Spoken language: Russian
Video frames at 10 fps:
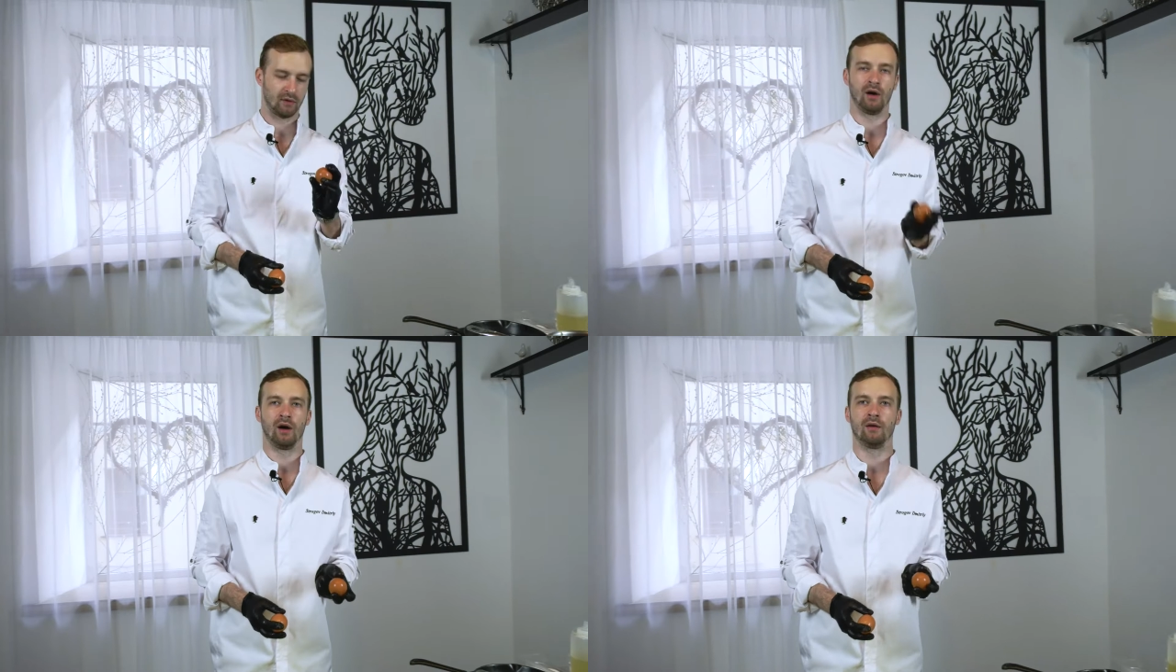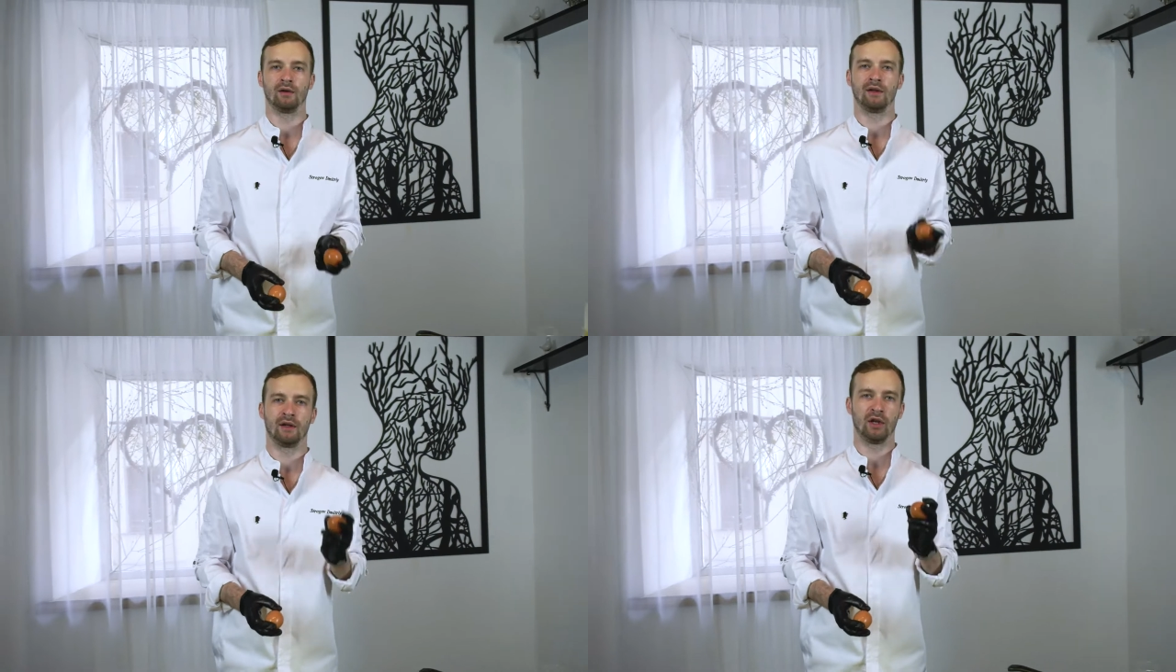э,
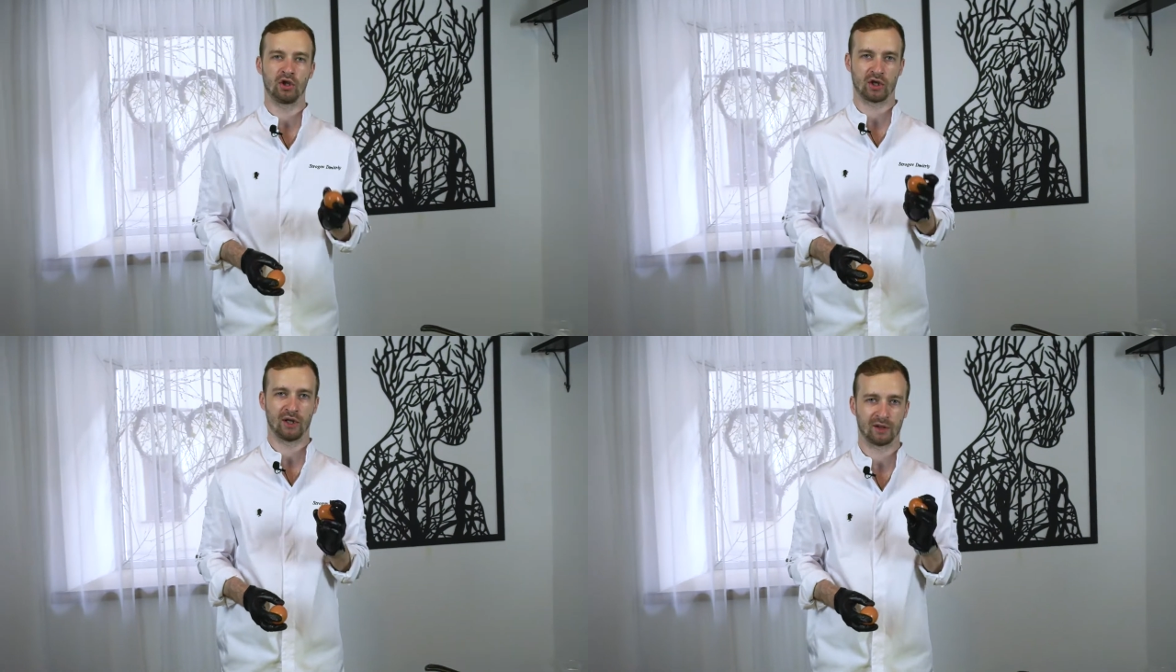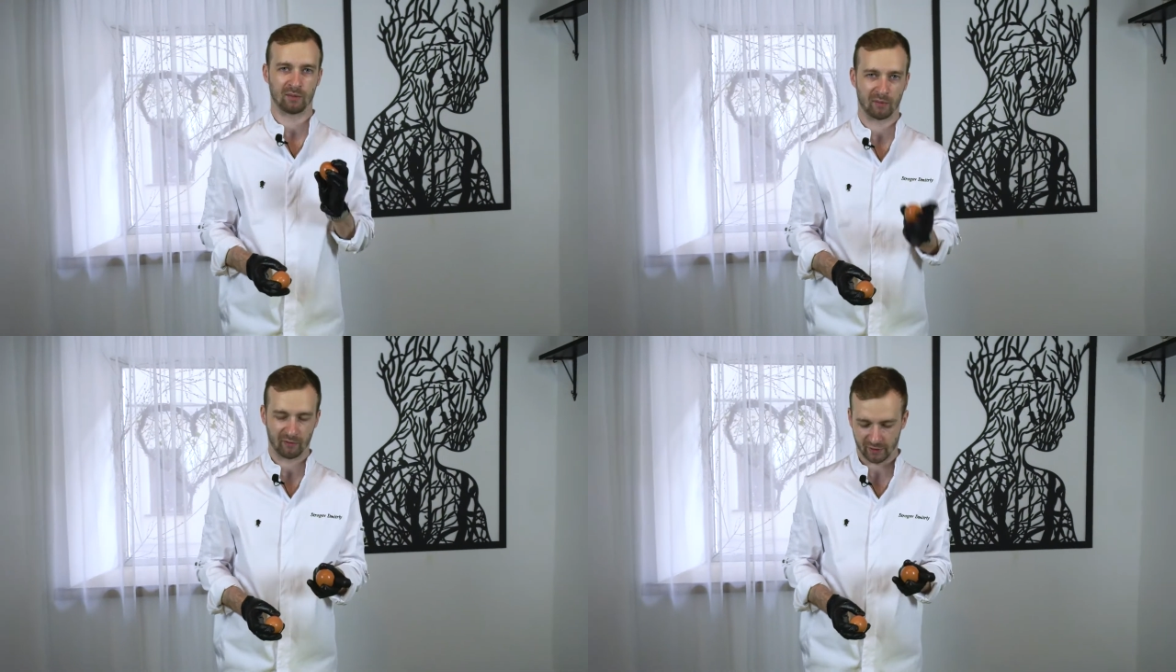яички
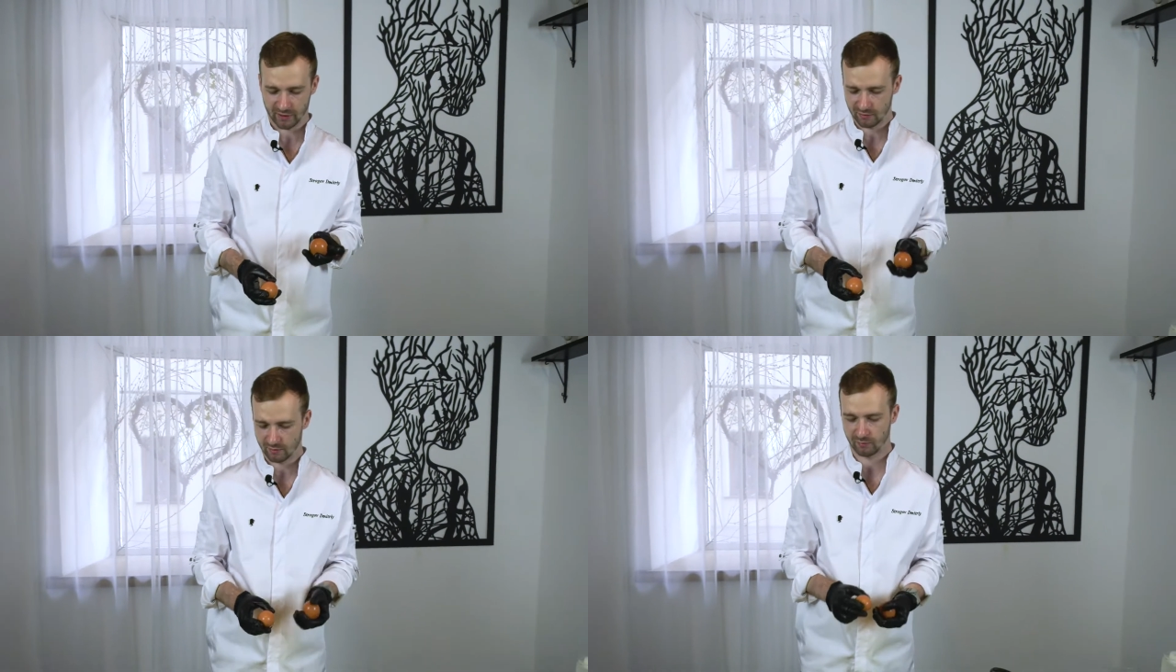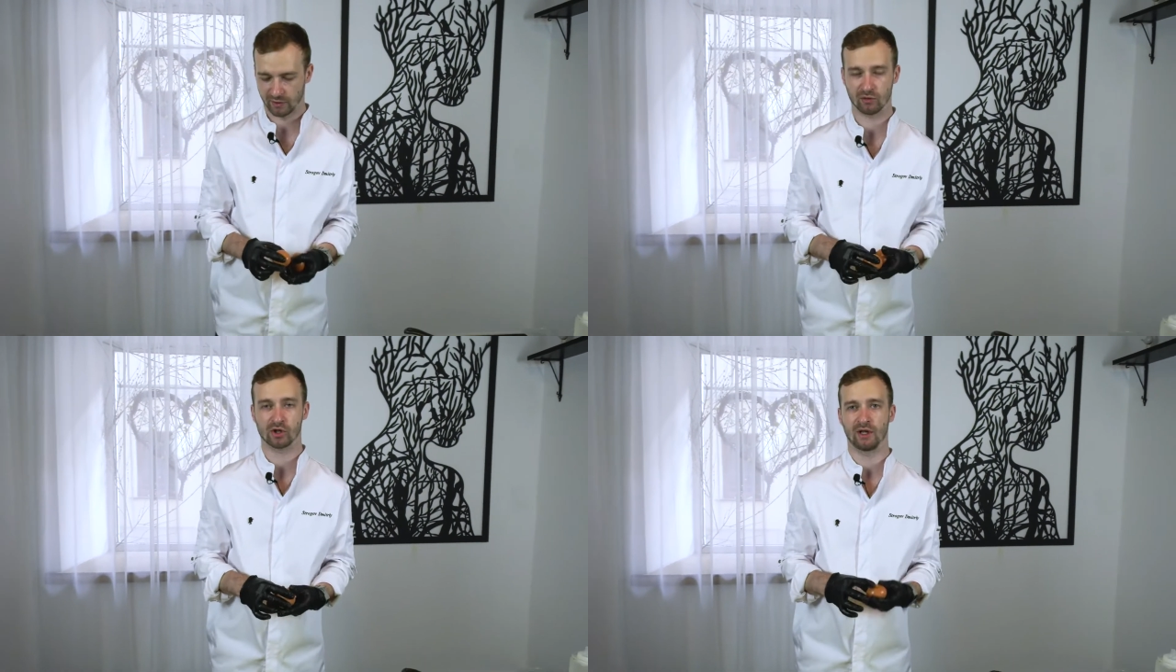надо промывать,
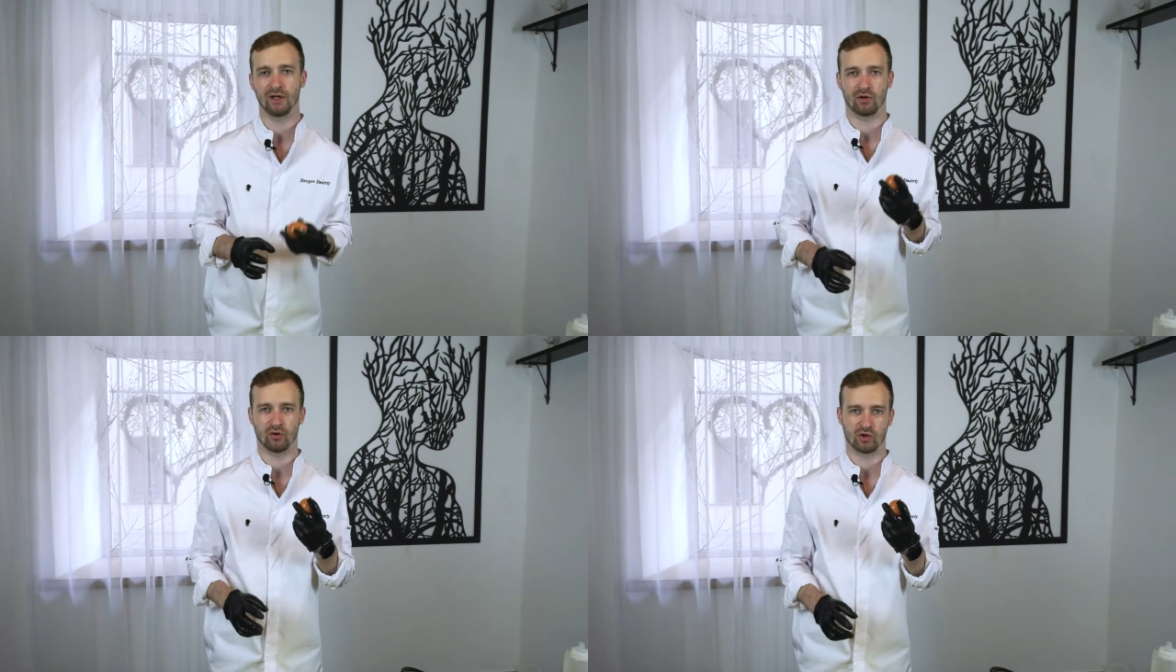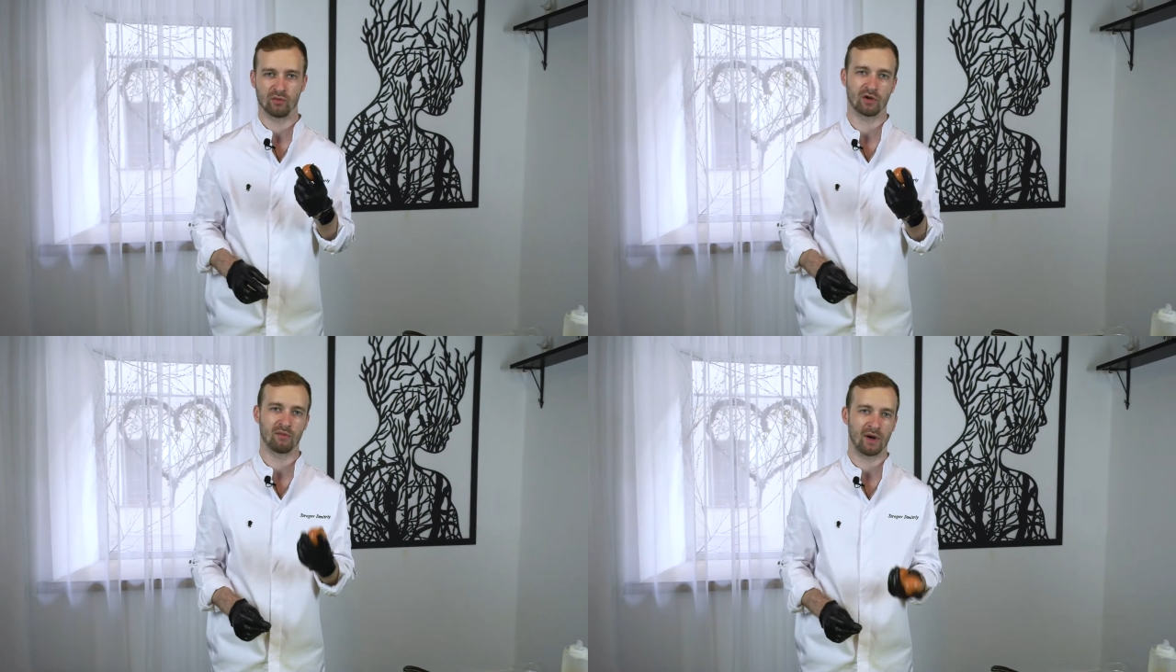потому что на них очень много